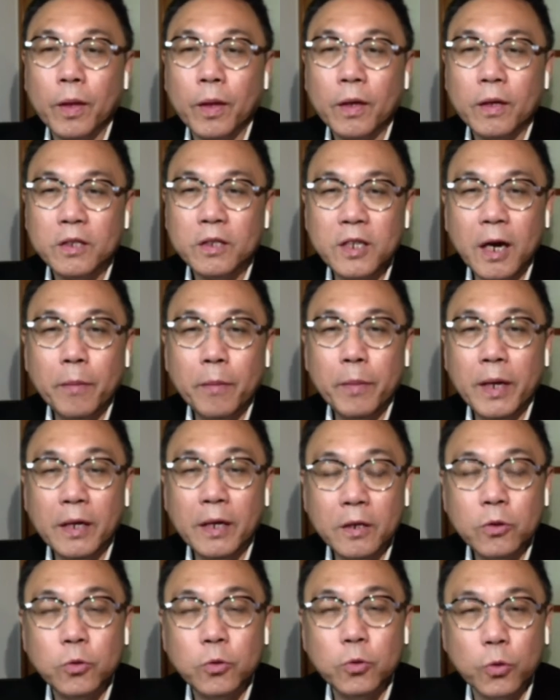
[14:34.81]
下面
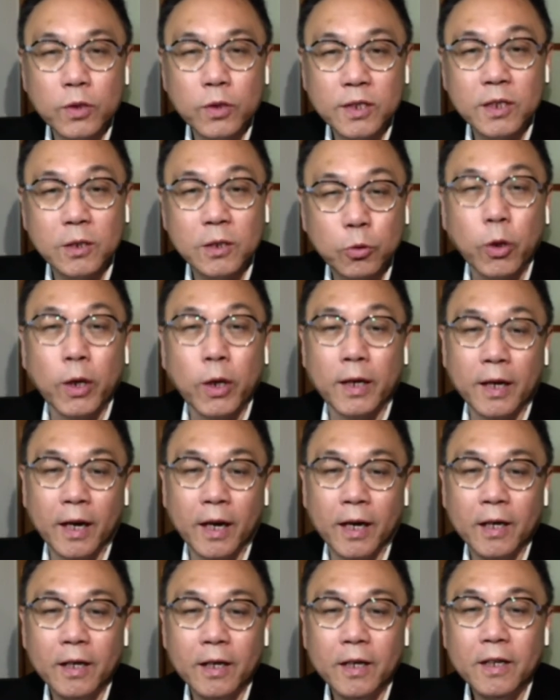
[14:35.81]
人做事蠢啊，
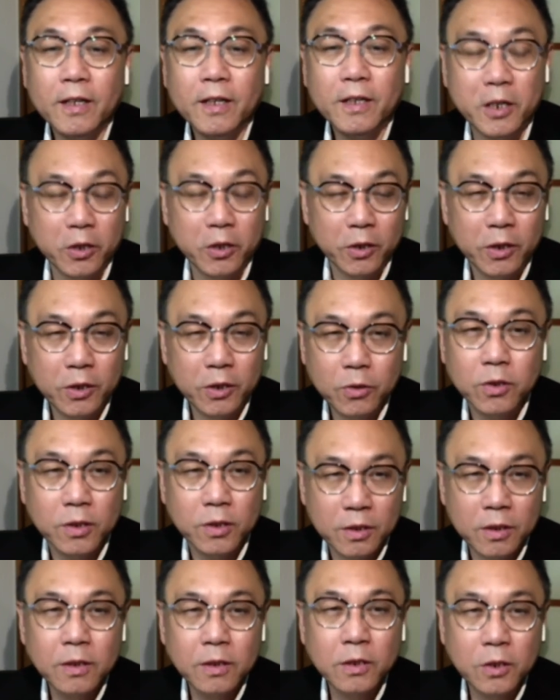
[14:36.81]
可能就是
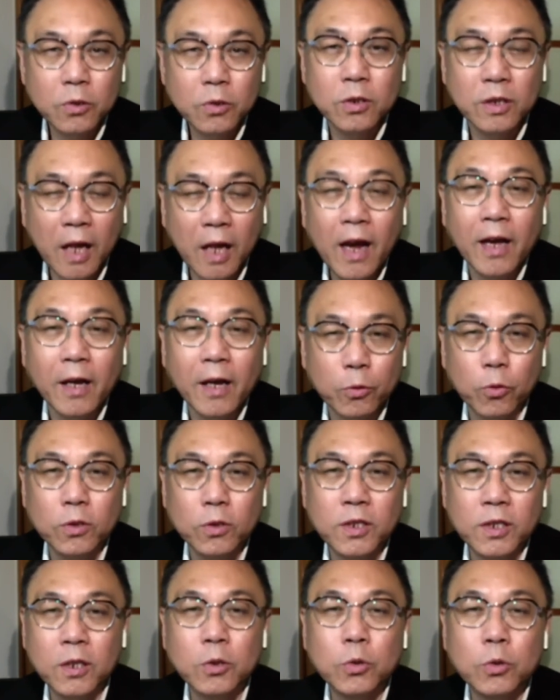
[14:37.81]
就是太多这
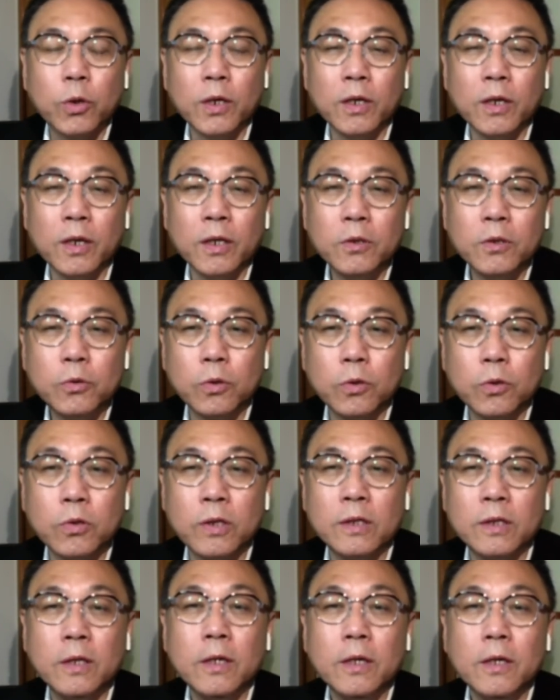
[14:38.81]
些蠢人做蠢
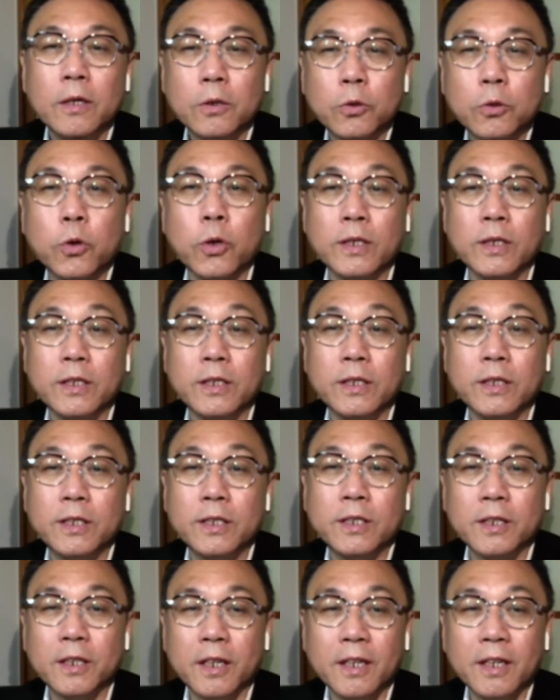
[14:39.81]
蠢
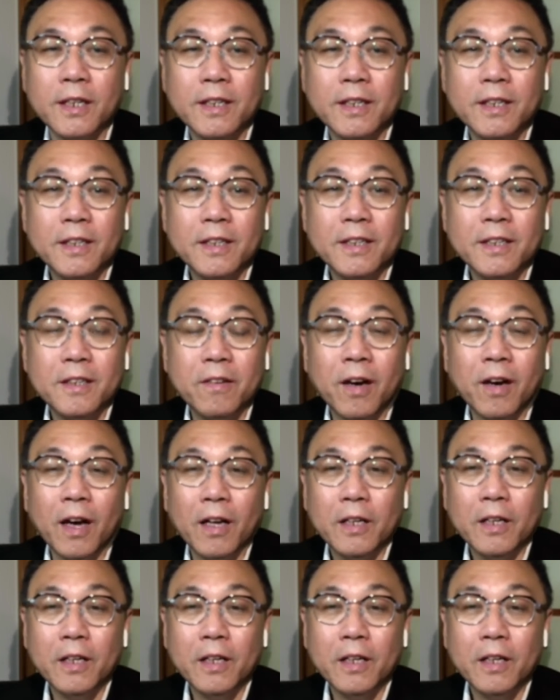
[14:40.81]
事了，对吧？